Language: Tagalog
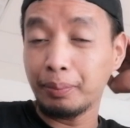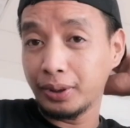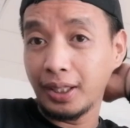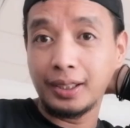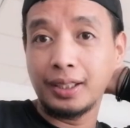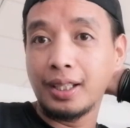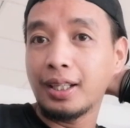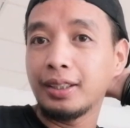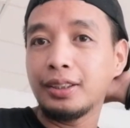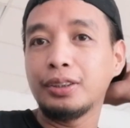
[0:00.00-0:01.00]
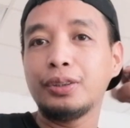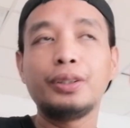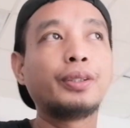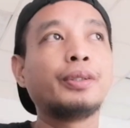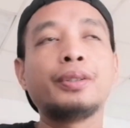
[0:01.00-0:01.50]
tapos na natin na uh, change
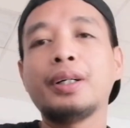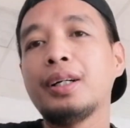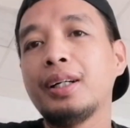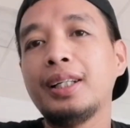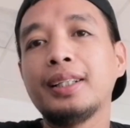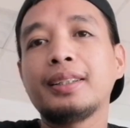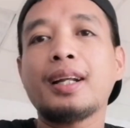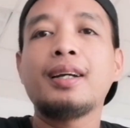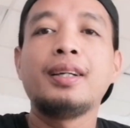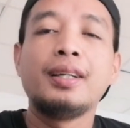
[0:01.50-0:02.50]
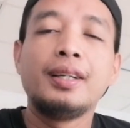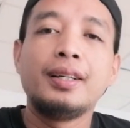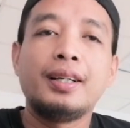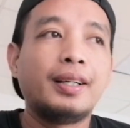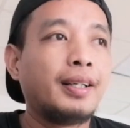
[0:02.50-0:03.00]
yung uh, Elantra.
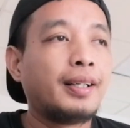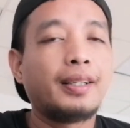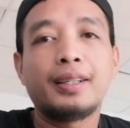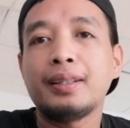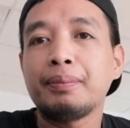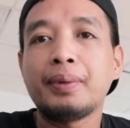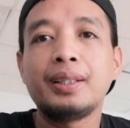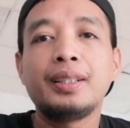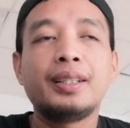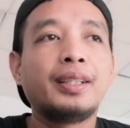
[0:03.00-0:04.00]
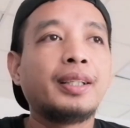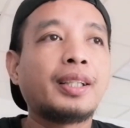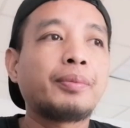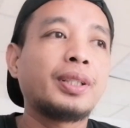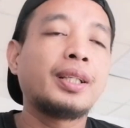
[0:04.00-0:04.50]
Uh, ah, bali,
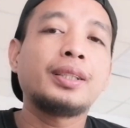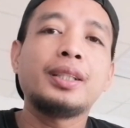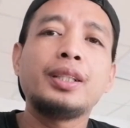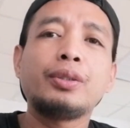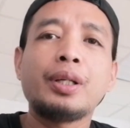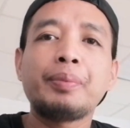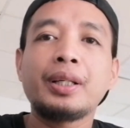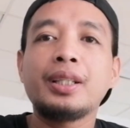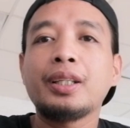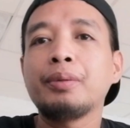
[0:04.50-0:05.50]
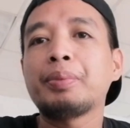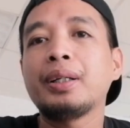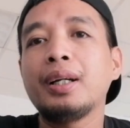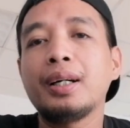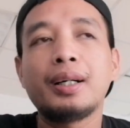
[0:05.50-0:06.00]
natapos na natin. Hindi ko na nakita yung
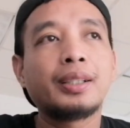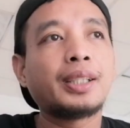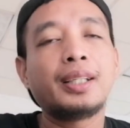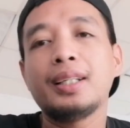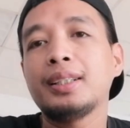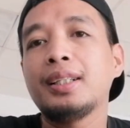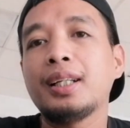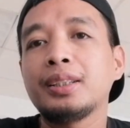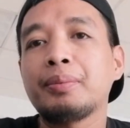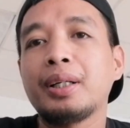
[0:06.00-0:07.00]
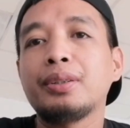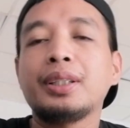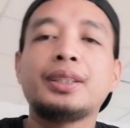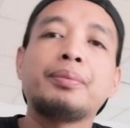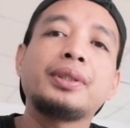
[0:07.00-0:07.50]
pagsali uh, natin lang sa mga idol
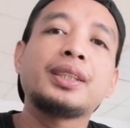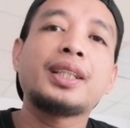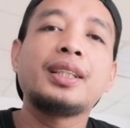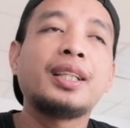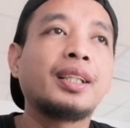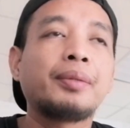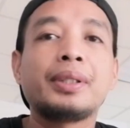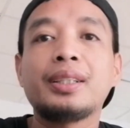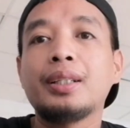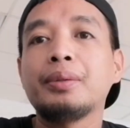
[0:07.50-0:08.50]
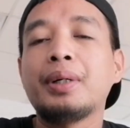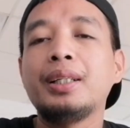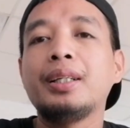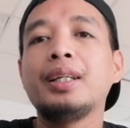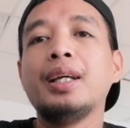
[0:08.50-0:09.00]
kasi magsasalin na lang naman tayo.
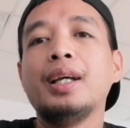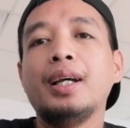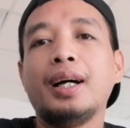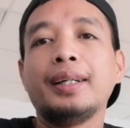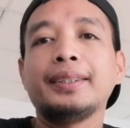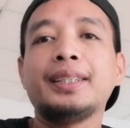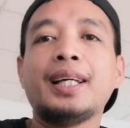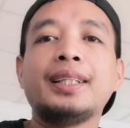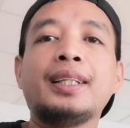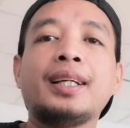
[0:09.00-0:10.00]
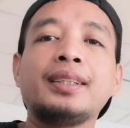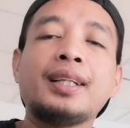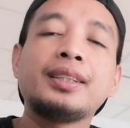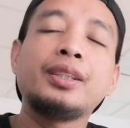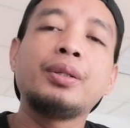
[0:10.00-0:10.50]
Bali, ang isinali lang
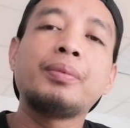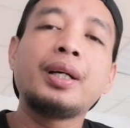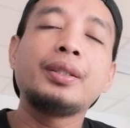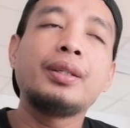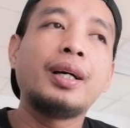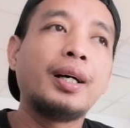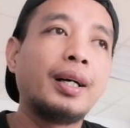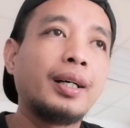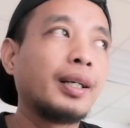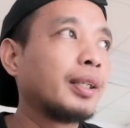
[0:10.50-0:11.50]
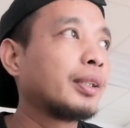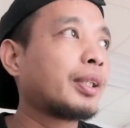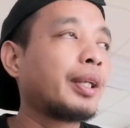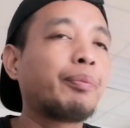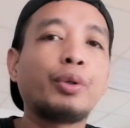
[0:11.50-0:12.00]
natin doon mga idol, uh,
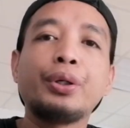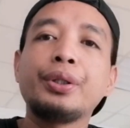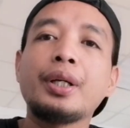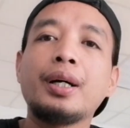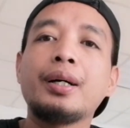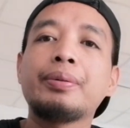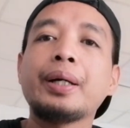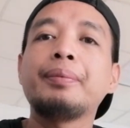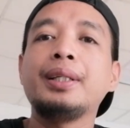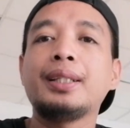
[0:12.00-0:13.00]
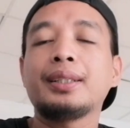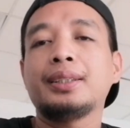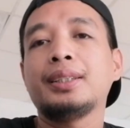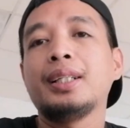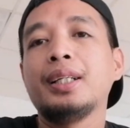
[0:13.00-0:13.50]
ah, 3.5
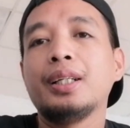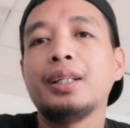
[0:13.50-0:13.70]
liters.